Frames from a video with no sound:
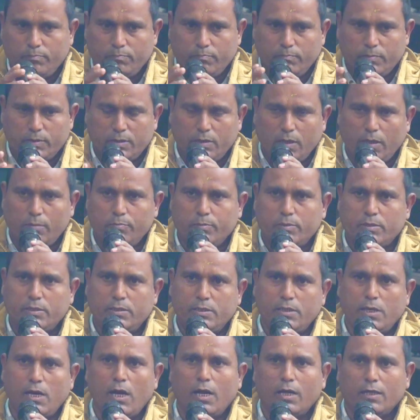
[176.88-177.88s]
मतलब
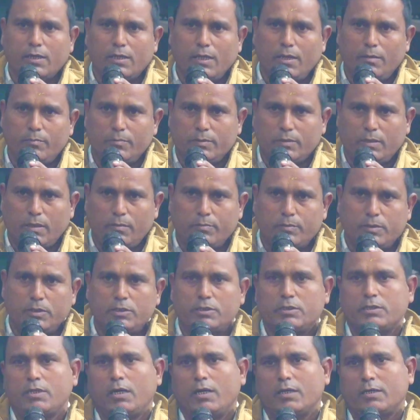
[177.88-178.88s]
क्या क्या मतलब
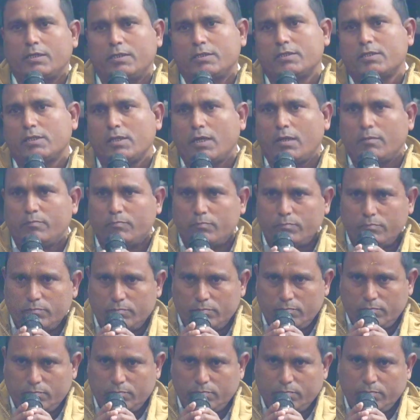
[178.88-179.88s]
किसका कितना
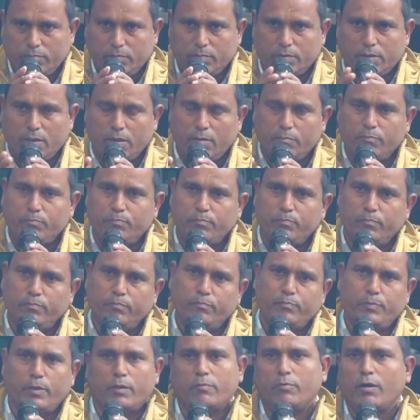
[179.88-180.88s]
मतलब
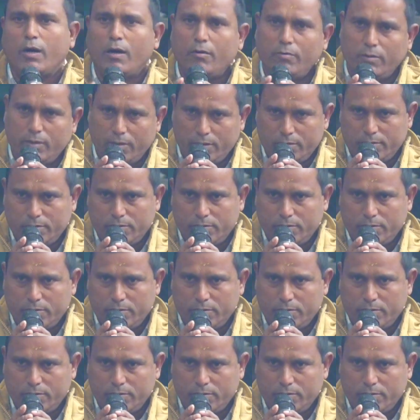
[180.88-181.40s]
प्रभाव है